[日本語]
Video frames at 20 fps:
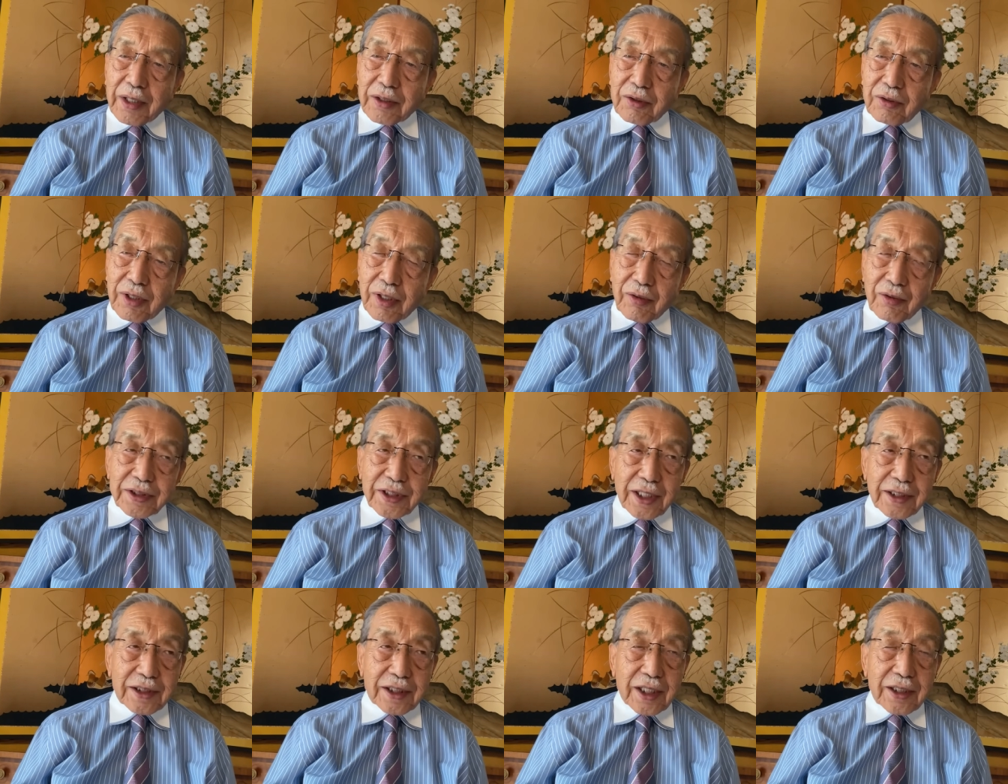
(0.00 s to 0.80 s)
去年は
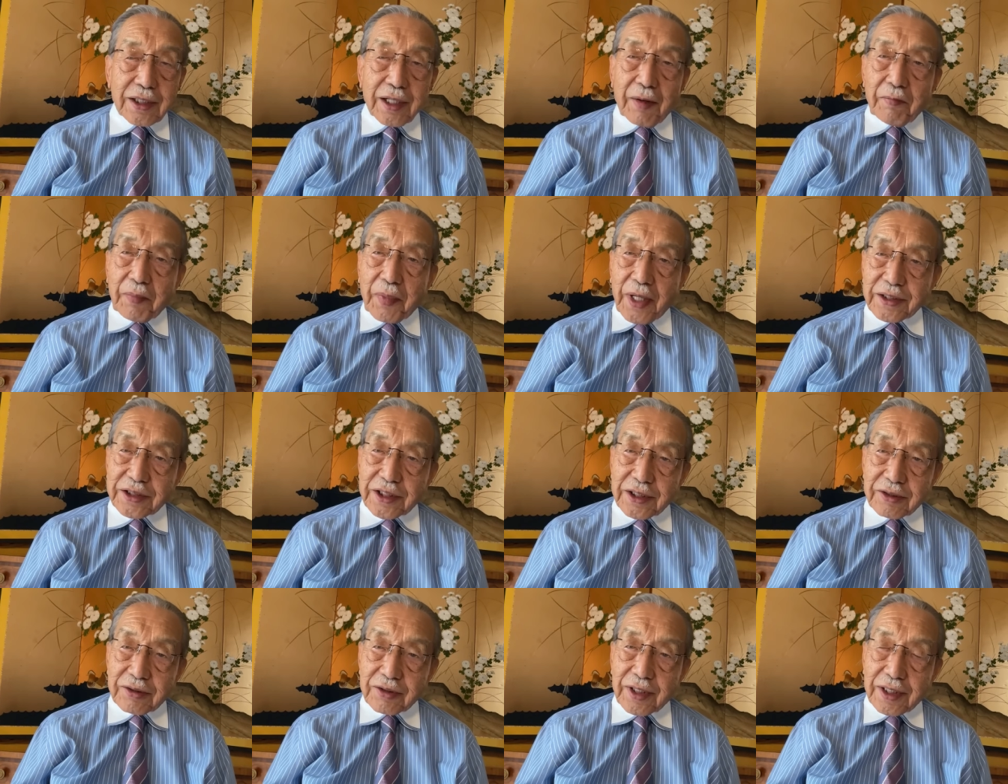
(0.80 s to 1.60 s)
3.
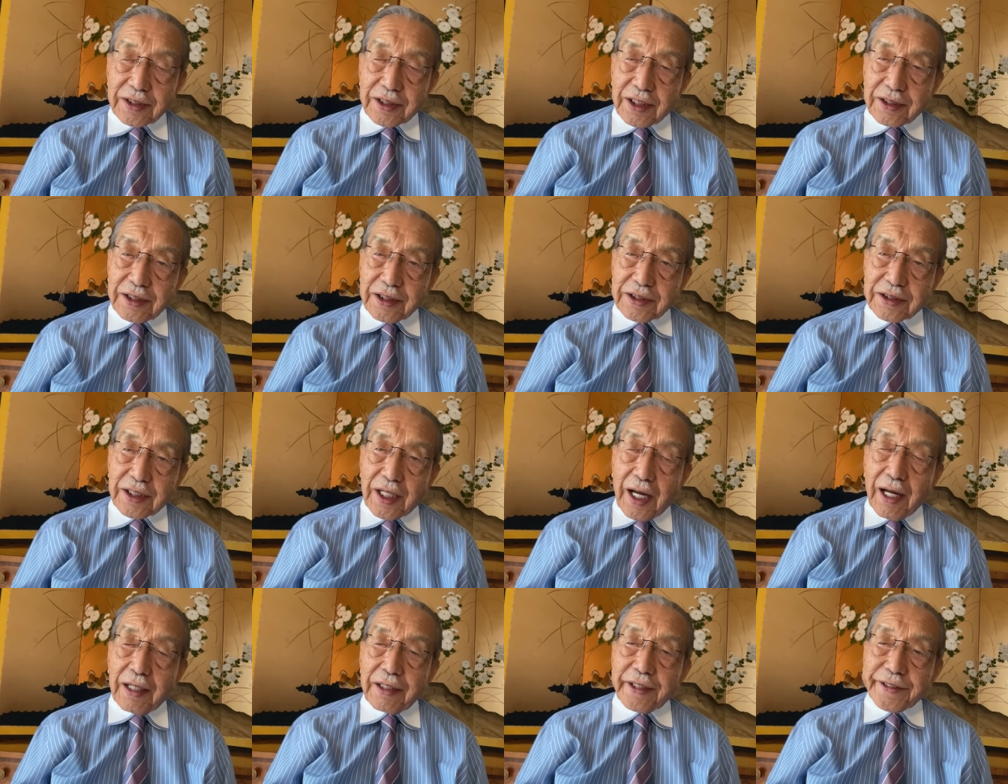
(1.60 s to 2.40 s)
何%だったんです
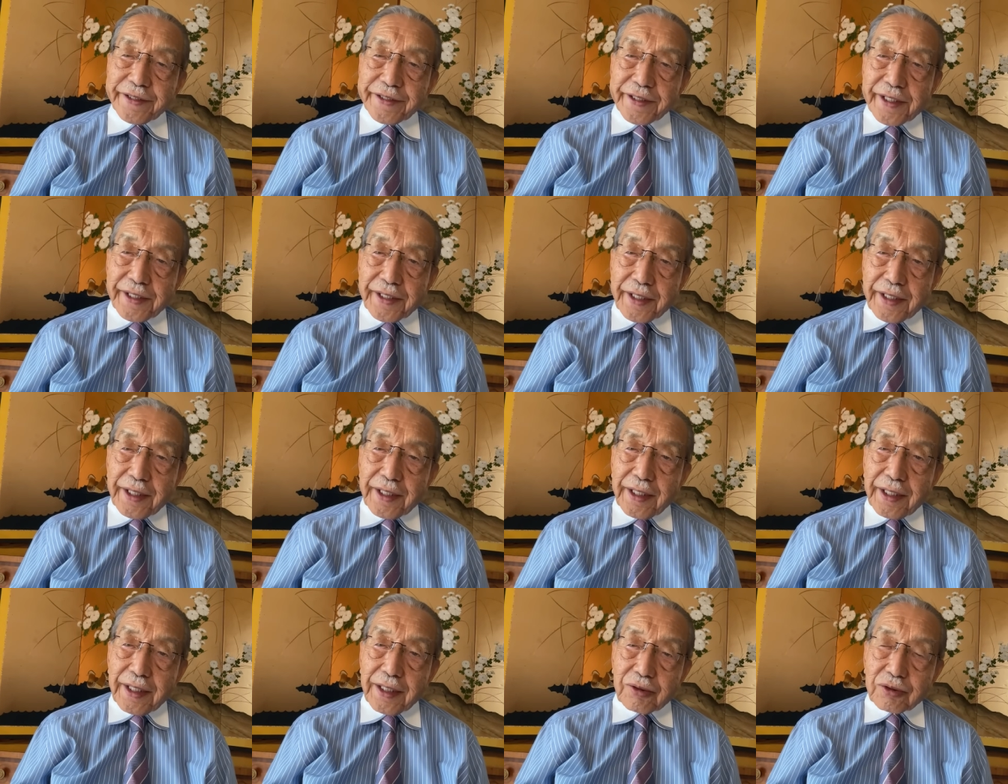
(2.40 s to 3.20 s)
が、今年
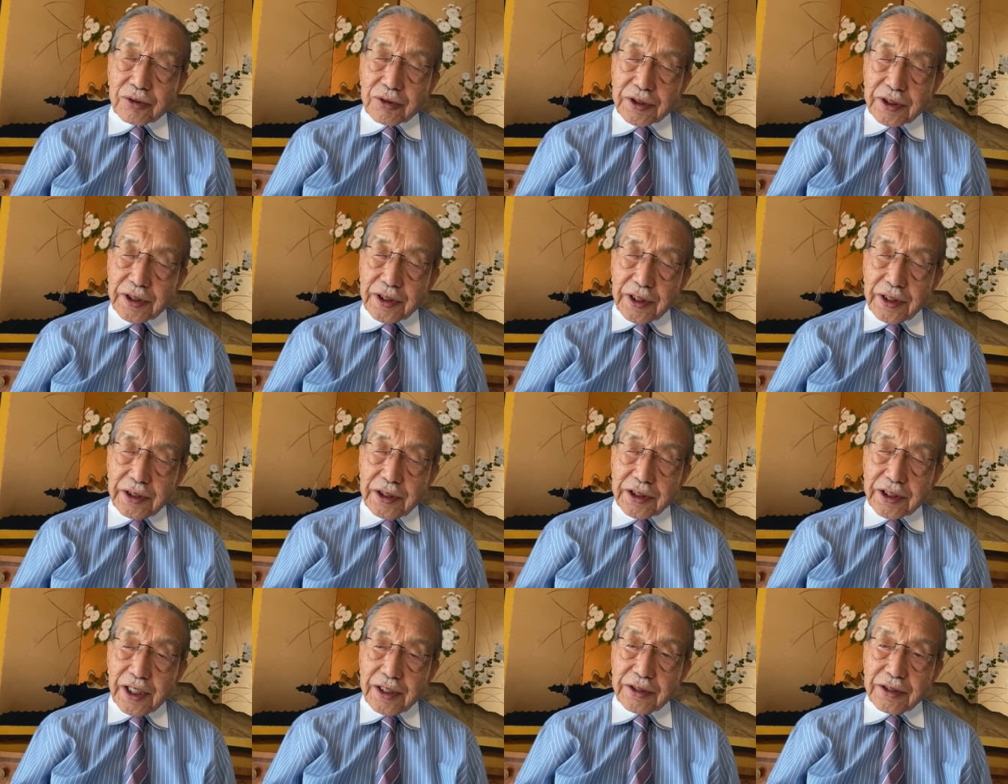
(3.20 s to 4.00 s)

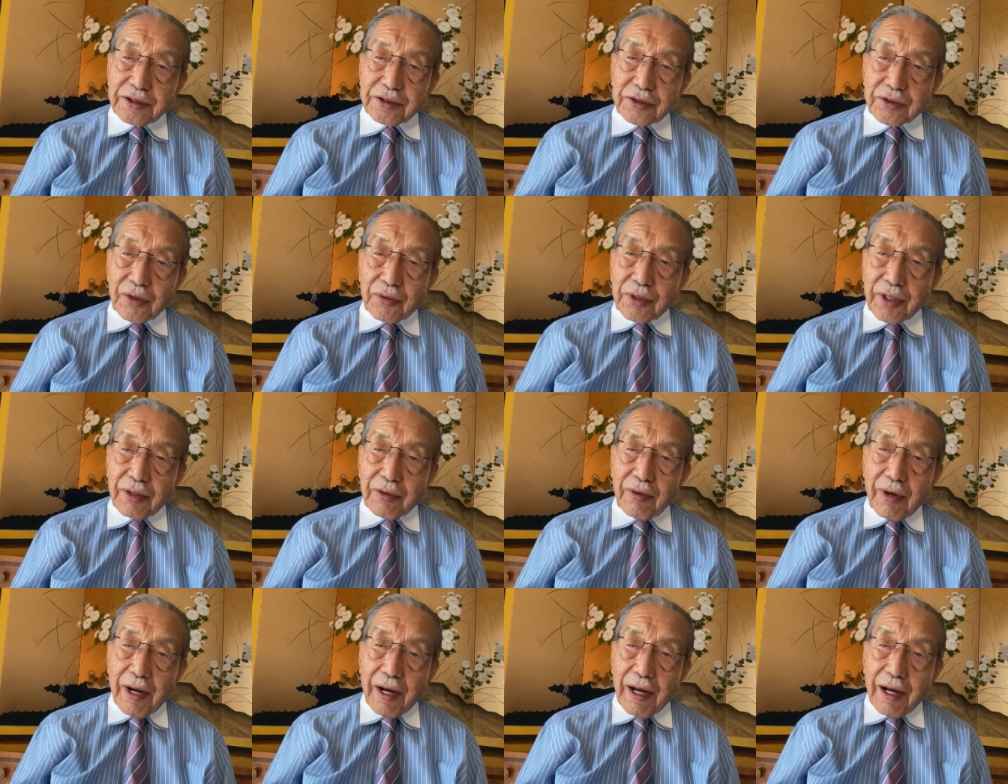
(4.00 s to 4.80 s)
2024
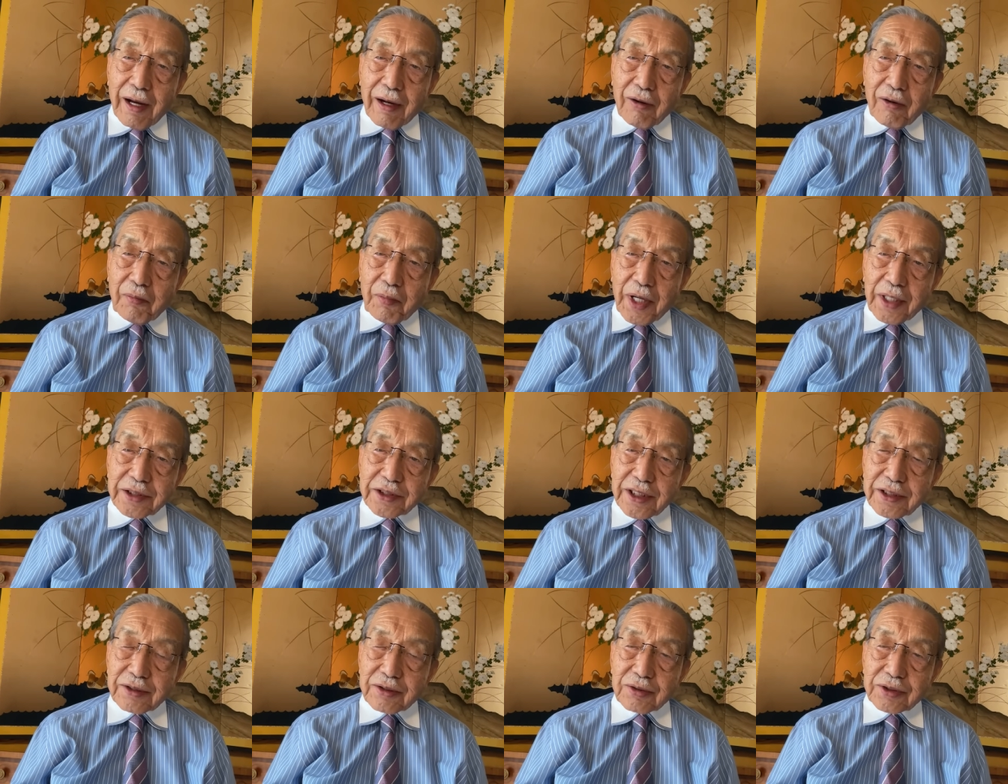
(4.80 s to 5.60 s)
年は
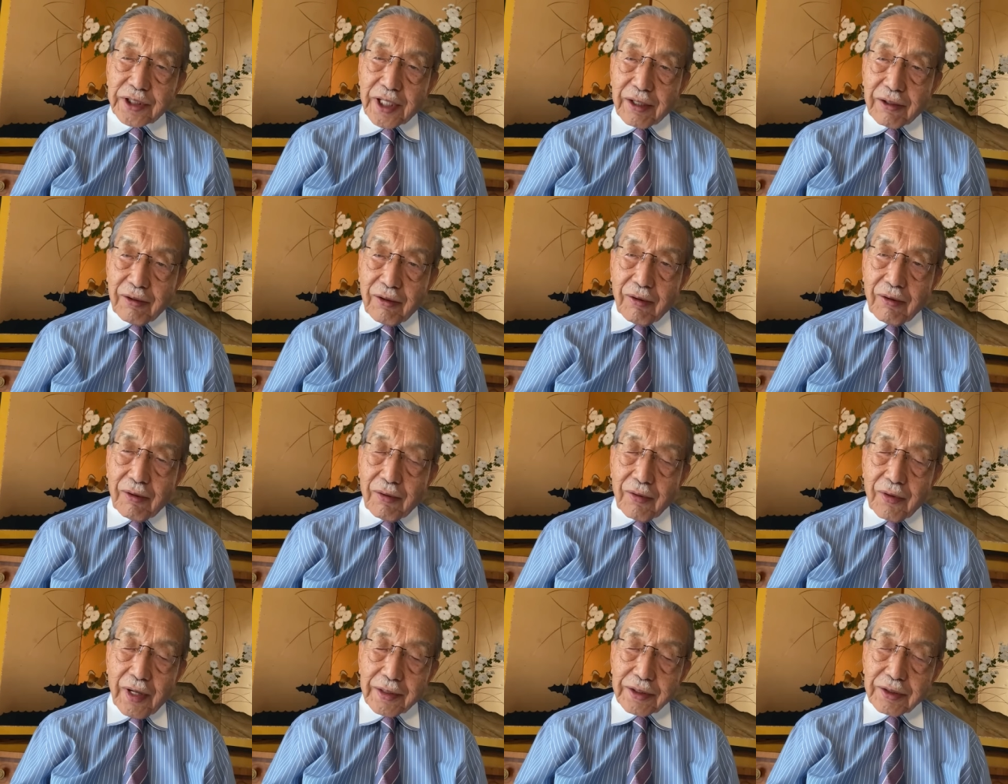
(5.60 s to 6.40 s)
5% 前
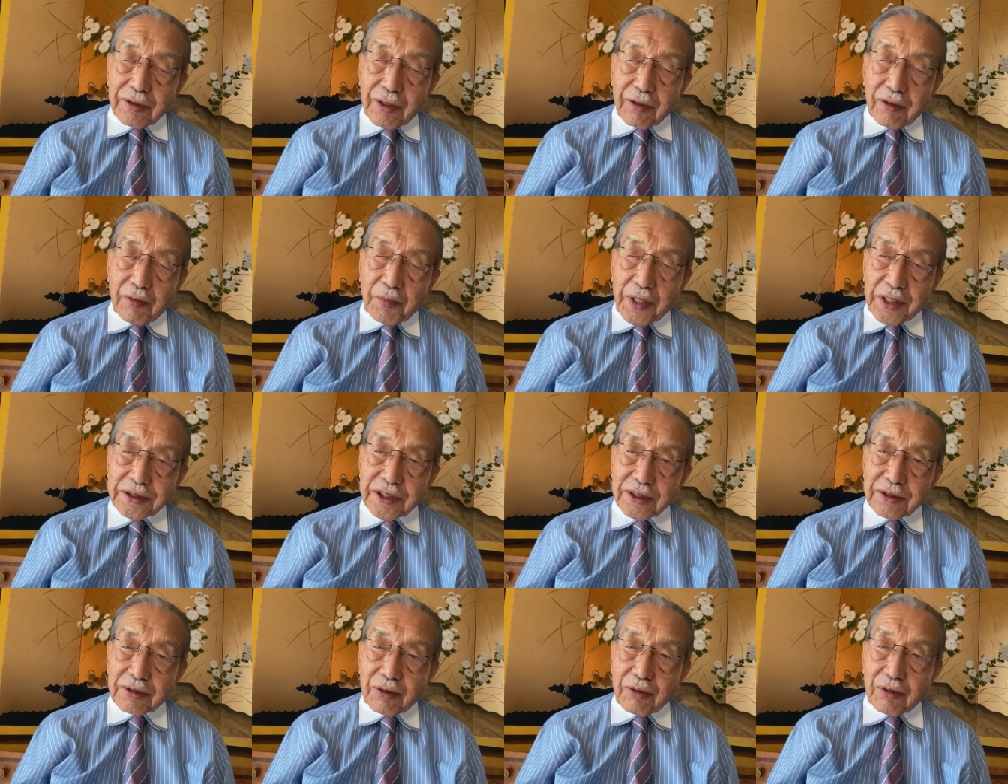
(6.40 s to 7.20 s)
後、あるいは
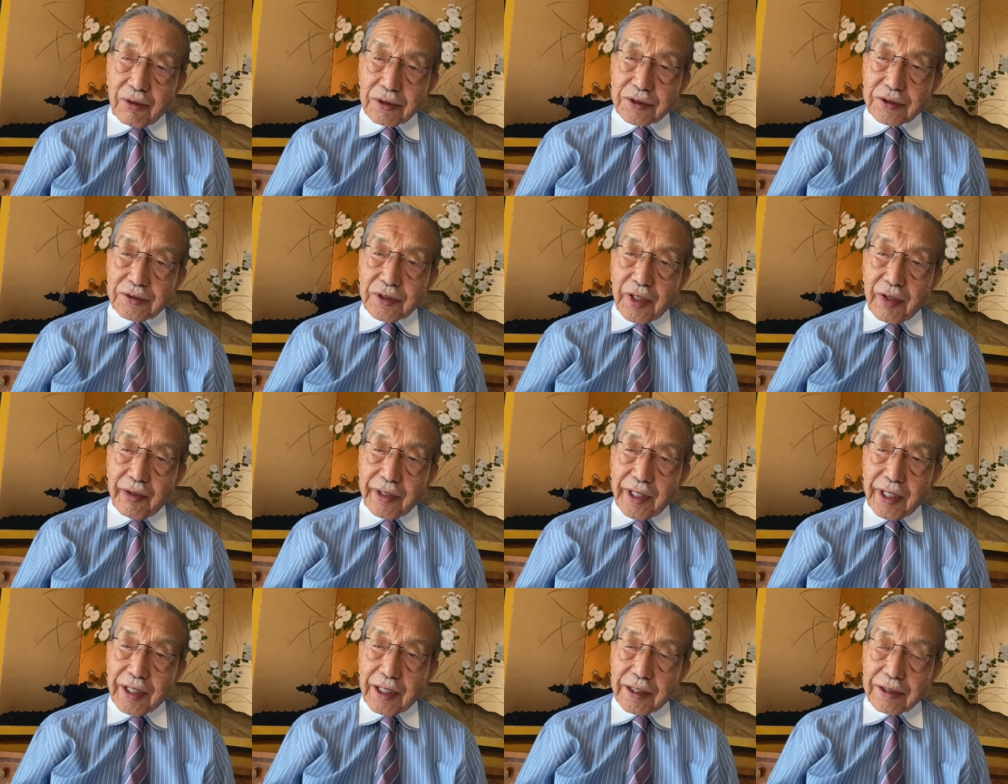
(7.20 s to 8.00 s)
5% を超すんで
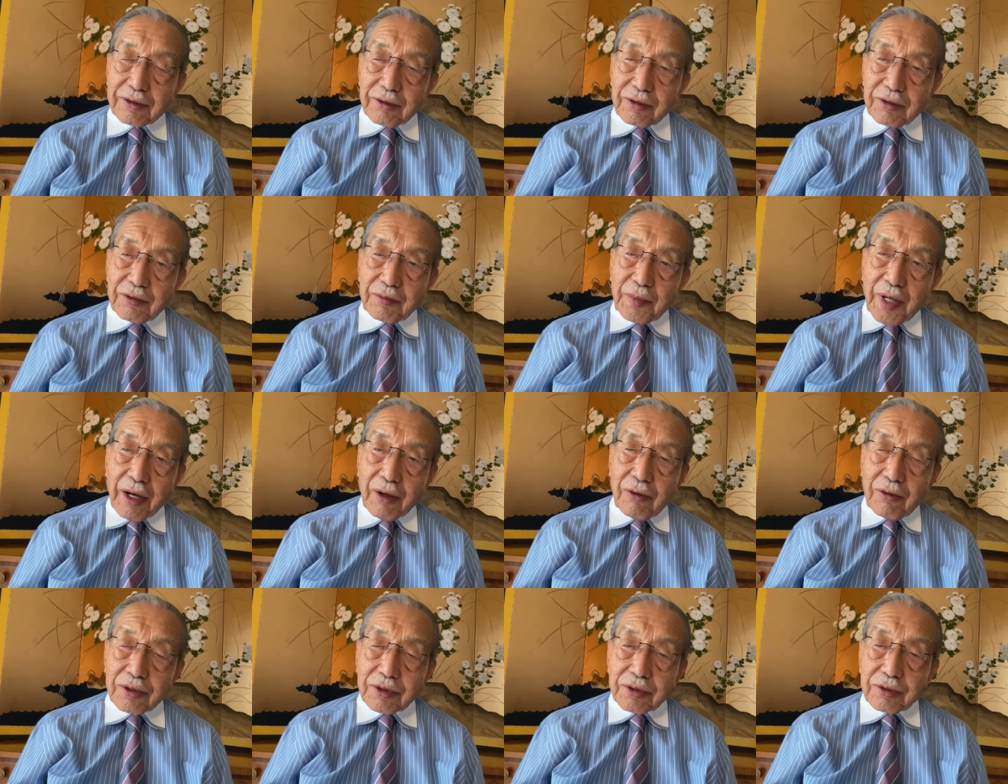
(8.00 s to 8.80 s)
はないかという、
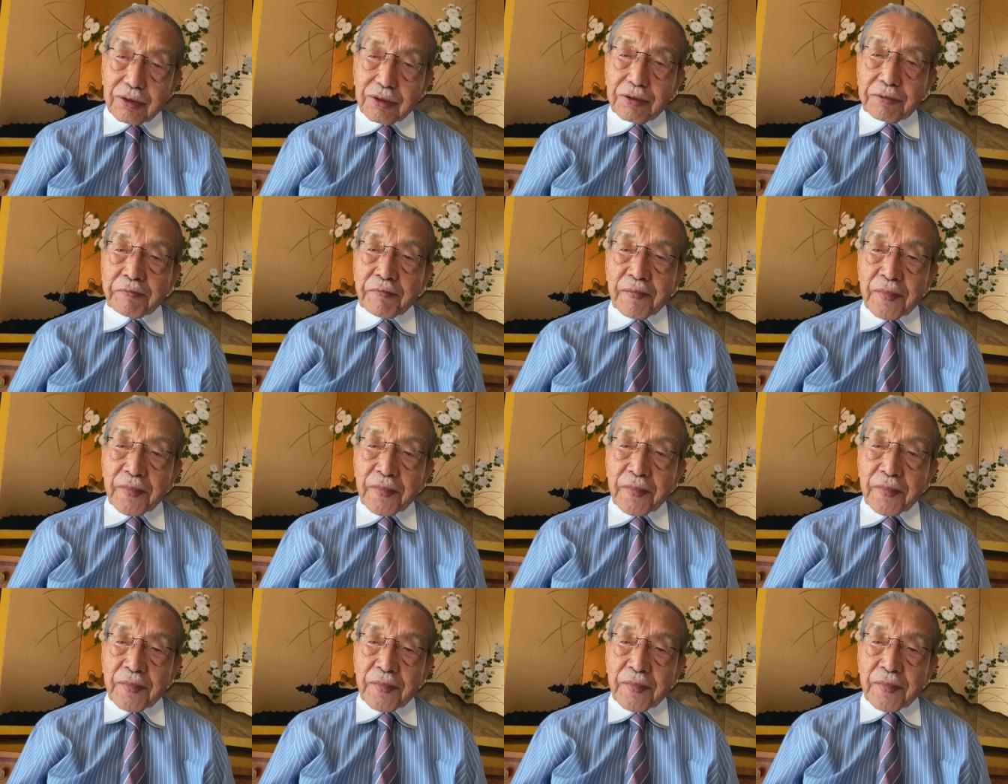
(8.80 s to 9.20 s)
こういう